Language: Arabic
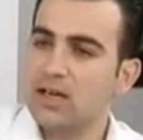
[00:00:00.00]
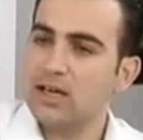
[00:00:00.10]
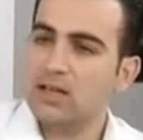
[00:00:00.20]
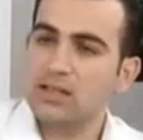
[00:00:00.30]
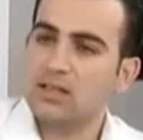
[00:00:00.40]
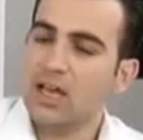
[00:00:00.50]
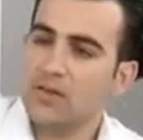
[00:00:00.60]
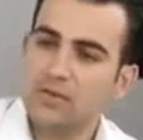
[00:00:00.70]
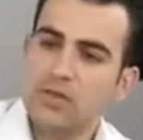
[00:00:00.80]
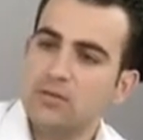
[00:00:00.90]

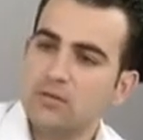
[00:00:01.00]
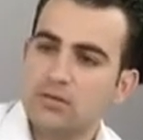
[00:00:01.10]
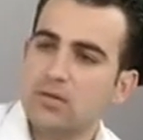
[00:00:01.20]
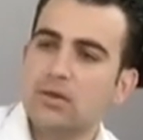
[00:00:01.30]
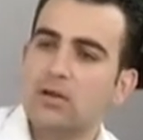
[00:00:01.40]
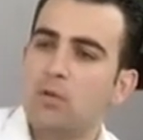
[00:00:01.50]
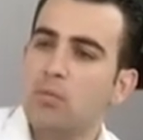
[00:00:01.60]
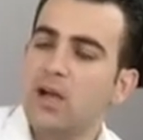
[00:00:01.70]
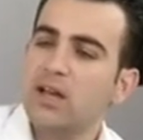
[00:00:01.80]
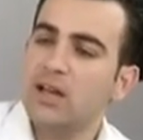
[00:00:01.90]
لتحفيز
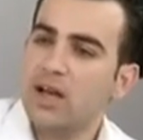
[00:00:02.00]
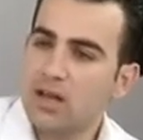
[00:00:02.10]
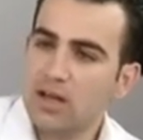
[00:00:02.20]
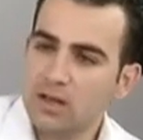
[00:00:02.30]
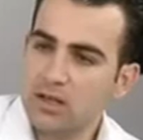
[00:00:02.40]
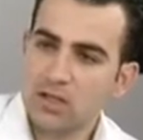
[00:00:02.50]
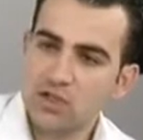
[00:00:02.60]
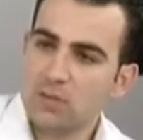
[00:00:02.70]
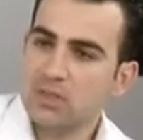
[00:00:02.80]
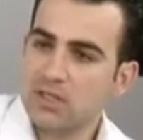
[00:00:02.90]
العمال الاخرين
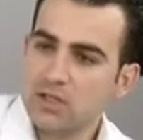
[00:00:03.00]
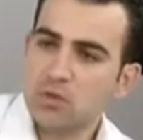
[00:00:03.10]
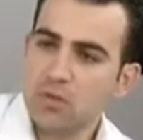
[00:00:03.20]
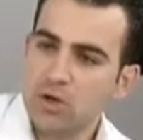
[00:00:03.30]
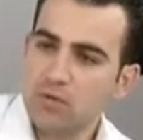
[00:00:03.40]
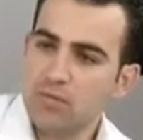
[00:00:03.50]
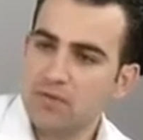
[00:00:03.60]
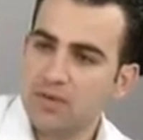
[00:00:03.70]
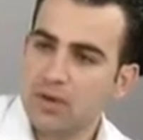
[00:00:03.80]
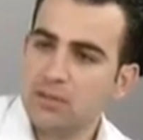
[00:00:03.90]
عشان ما يصيرش معهم
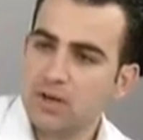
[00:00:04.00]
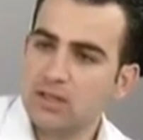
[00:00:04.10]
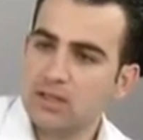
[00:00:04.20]
في المرات